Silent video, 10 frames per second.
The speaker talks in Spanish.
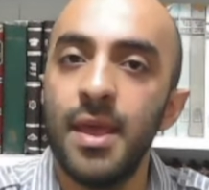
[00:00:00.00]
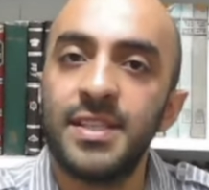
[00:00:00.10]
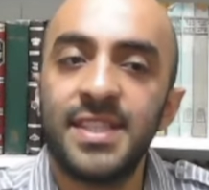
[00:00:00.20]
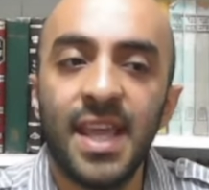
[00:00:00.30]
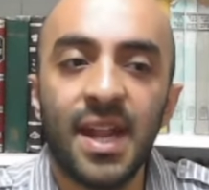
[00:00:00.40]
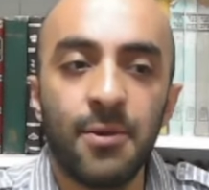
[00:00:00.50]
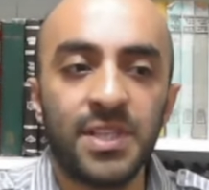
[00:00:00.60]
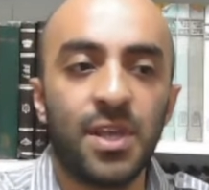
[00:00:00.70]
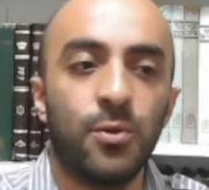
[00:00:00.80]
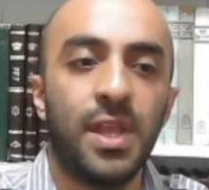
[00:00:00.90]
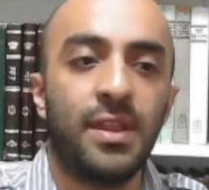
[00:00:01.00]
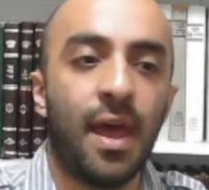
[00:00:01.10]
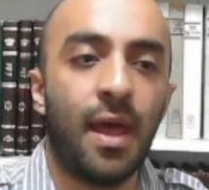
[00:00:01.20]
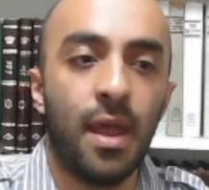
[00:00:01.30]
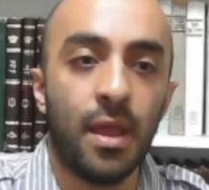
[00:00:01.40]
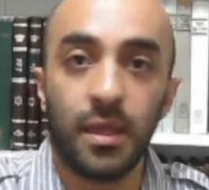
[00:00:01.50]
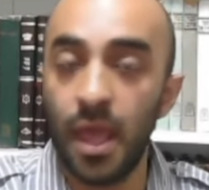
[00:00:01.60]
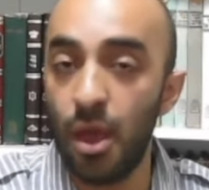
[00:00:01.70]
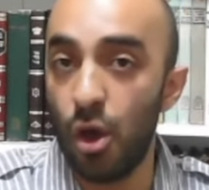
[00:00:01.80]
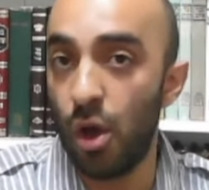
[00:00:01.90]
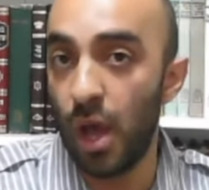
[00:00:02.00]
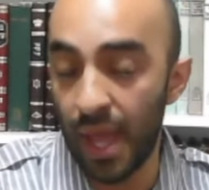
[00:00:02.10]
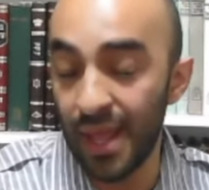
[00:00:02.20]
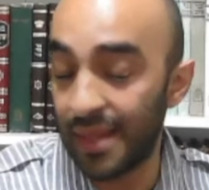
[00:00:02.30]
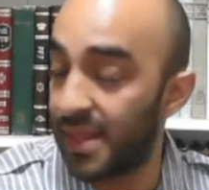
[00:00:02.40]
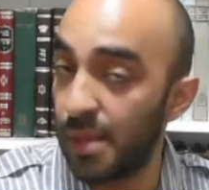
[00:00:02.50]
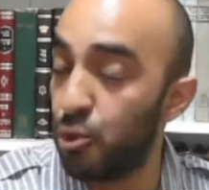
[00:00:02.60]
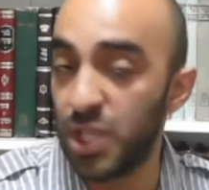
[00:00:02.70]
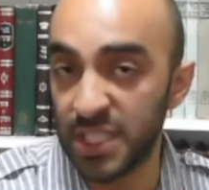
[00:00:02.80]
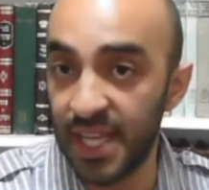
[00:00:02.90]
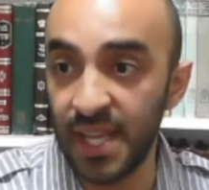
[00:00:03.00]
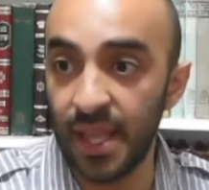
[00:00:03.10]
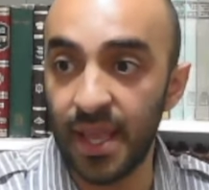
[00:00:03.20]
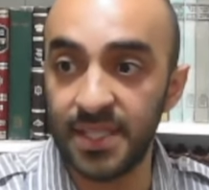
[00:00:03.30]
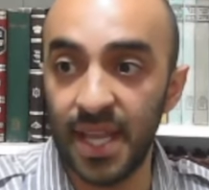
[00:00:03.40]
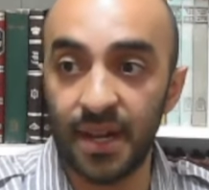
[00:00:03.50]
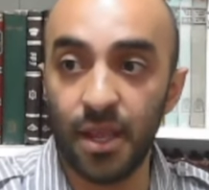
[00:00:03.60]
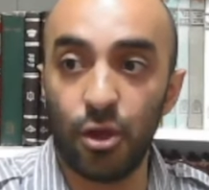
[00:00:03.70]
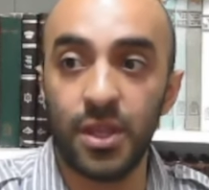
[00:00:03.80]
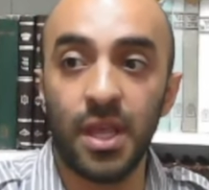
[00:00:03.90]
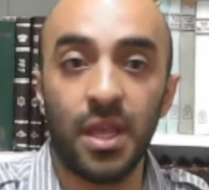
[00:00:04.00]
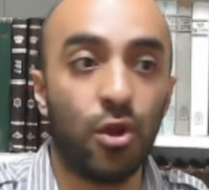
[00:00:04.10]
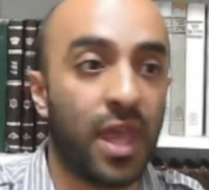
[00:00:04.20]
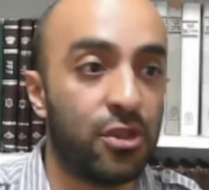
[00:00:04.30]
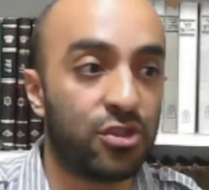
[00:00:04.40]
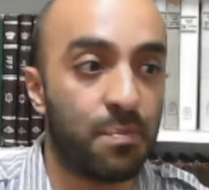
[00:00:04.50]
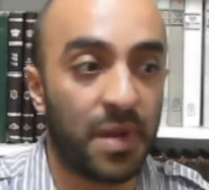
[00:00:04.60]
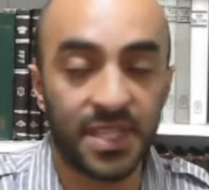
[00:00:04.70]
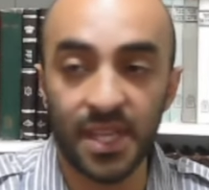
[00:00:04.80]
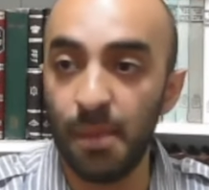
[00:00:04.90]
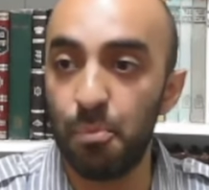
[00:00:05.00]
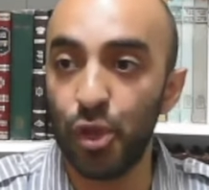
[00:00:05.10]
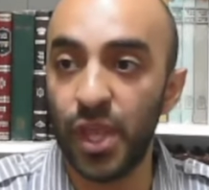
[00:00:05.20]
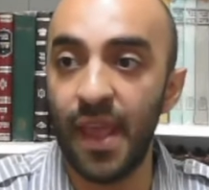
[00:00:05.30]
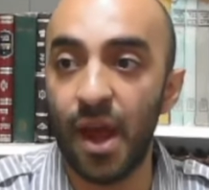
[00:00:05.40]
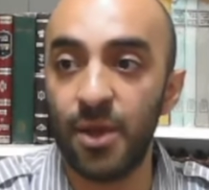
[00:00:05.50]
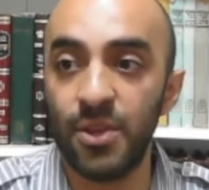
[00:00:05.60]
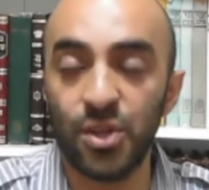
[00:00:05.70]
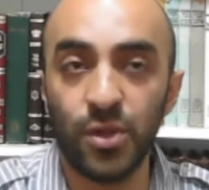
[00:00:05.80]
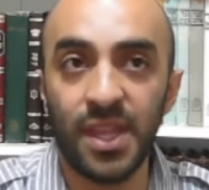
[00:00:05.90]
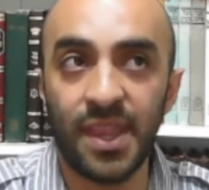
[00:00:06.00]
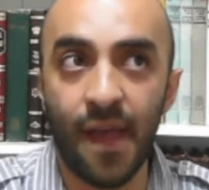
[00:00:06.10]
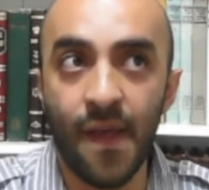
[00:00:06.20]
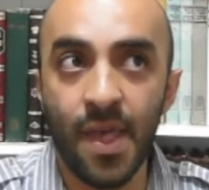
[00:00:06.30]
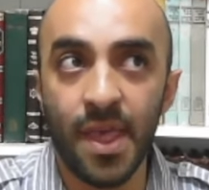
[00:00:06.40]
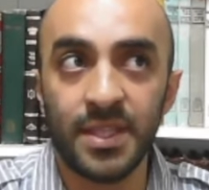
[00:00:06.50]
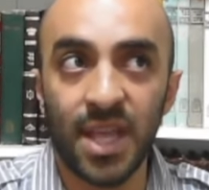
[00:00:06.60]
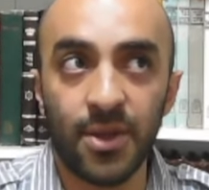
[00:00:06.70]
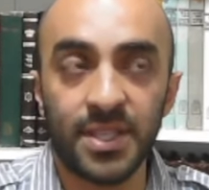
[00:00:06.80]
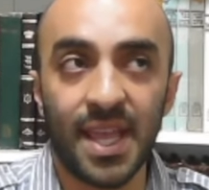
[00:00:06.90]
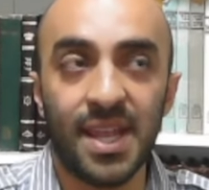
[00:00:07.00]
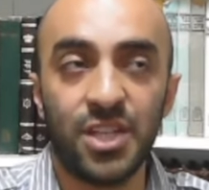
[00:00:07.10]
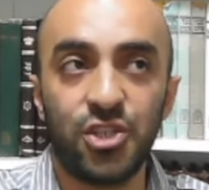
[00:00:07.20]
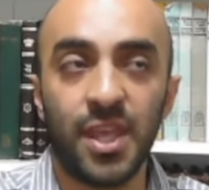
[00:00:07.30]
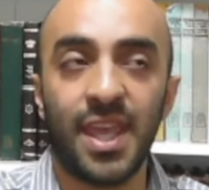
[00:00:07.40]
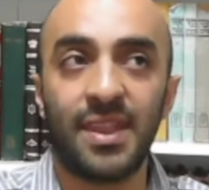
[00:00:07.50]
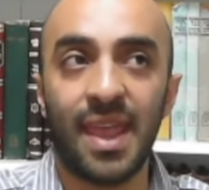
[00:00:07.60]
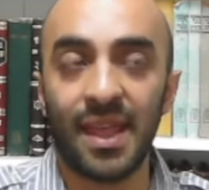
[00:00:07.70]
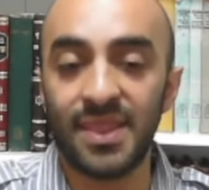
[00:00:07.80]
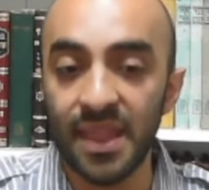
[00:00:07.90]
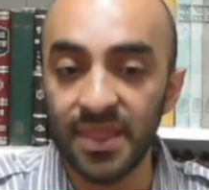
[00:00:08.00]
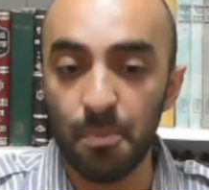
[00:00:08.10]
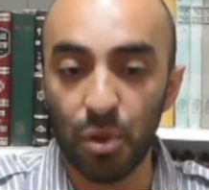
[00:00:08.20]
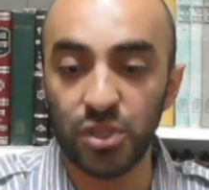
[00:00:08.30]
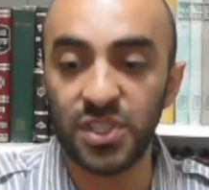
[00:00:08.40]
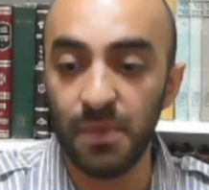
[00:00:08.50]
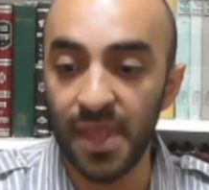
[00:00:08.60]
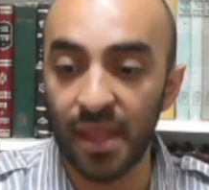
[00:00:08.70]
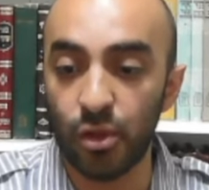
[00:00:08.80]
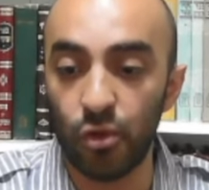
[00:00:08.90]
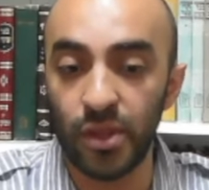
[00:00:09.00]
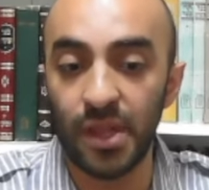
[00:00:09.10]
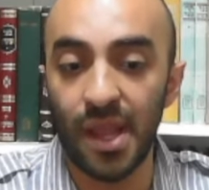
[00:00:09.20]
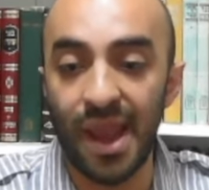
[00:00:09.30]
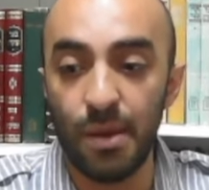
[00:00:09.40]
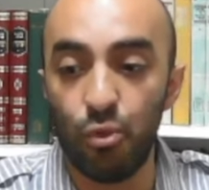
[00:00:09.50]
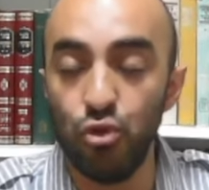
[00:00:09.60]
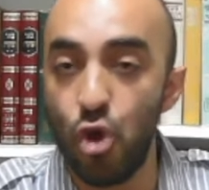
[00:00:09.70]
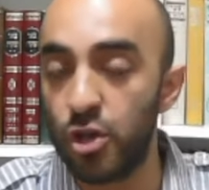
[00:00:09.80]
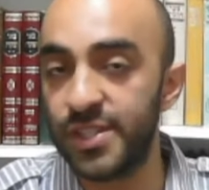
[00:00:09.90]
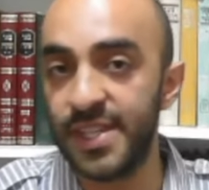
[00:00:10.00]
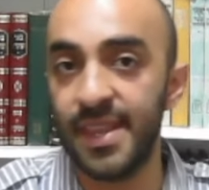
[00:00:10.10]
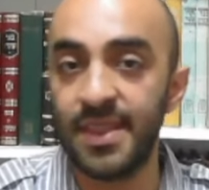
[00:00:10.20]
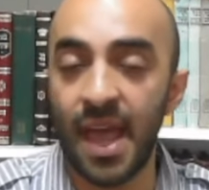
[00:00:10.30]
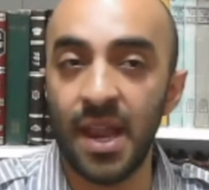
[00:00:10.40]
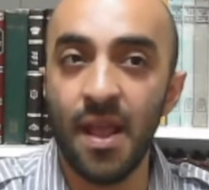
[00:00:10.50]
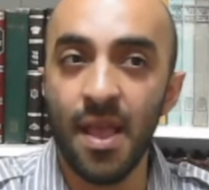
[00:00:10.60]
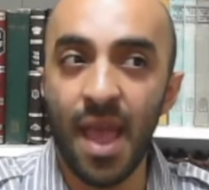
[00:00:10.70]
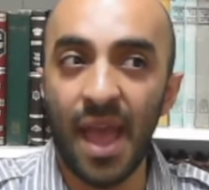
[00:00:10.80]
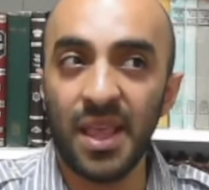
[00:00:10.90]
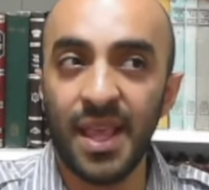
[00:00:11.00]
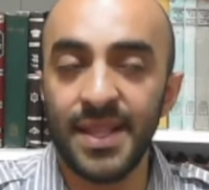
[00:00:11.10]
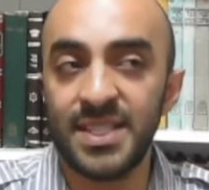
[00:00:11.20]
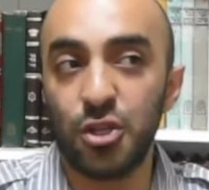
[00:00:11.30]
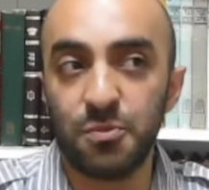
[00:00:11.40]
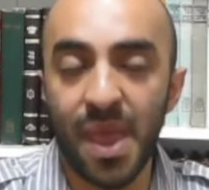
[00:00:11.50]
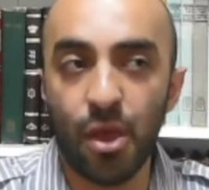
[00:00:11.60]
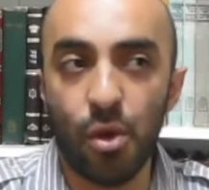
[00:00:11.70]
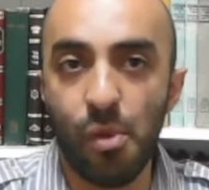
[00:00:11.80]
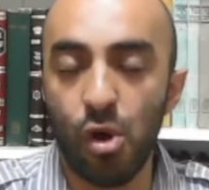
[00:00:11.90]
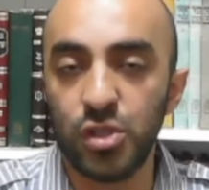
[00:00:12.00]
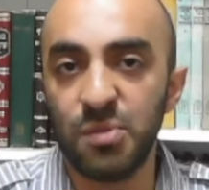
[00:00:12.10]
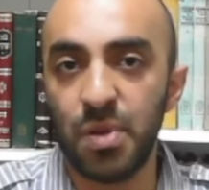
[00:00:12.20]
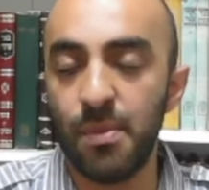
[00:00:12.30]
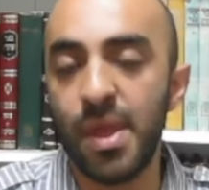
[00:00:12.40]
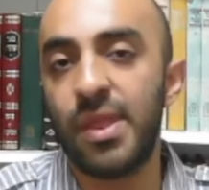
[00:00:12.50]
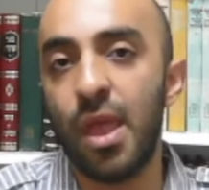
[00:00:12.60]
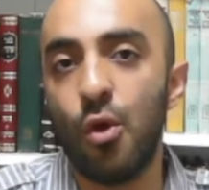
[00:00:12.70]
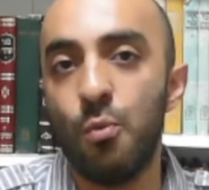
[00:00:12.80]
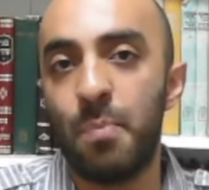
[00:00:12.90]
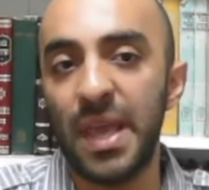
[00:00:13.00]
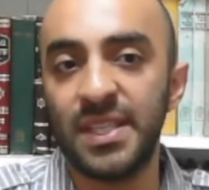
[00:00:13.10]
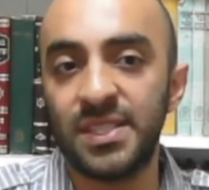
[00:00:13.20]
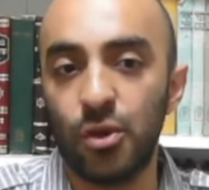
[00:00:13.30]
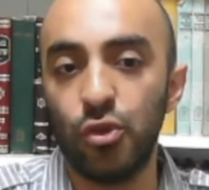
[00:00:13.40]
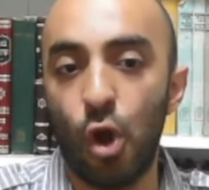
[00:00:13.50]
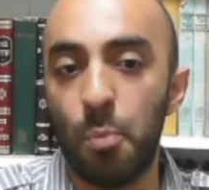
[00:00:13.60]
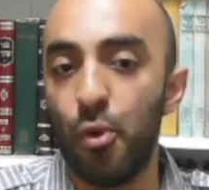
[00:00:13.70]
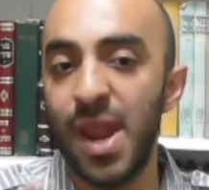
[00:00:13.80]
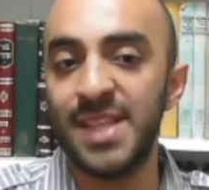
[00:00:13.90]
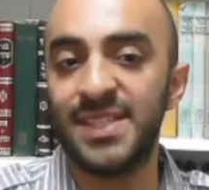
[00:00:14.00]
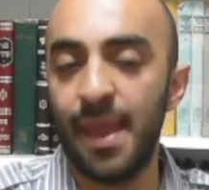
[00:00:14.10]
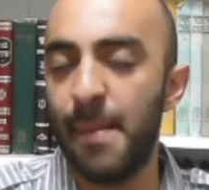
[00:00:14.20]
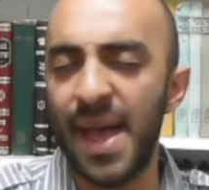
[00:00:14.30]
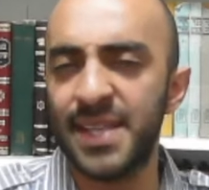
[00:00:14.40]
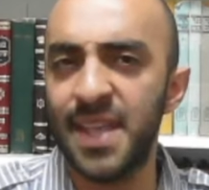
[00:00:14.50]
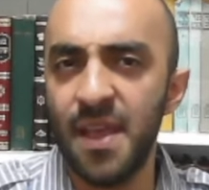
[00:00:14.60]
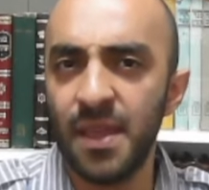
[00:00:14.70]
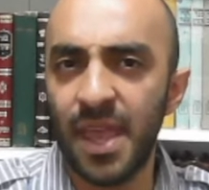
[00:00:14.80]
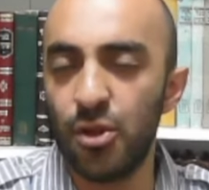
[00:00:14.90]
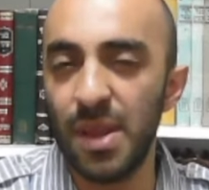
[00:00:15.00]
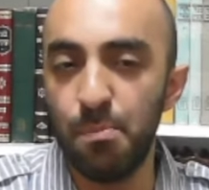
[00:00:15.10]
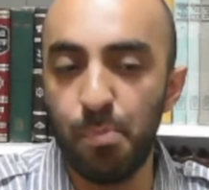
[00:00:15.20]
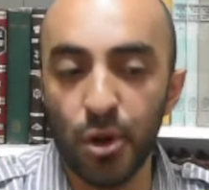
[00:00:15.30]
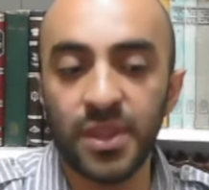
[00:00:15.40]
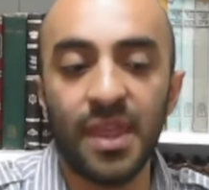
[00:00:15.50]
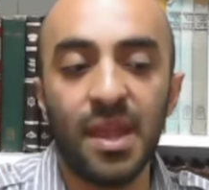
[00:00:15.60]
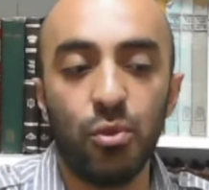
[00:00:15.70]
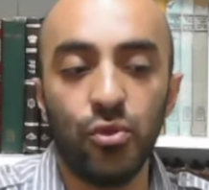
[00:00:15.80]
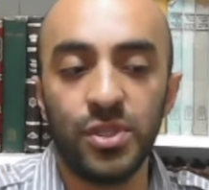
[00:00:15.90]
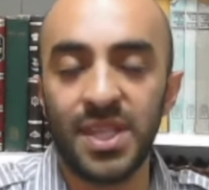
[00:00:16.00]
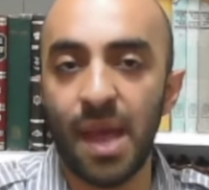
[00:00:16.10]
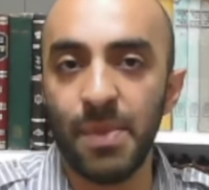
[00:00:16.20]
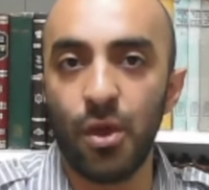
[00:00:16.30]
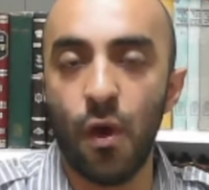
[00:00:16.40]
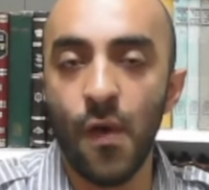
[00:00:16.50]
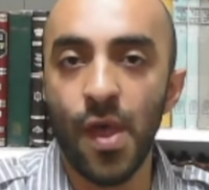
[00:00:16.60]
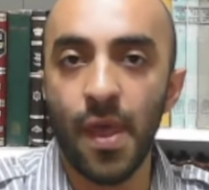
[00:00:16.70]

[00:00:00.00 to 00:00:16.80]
Si sí, Arabia Saudita, que ah, tiene muchas críticas alrededor de lo que ellos representan, porque Arabia Saudita ¿Sabes? El hecho de que tengan tanta proximidad con el mundo occidental. Hay quienes los ven como simplemente un país con opulencia más, que no le importa del mundo islámico.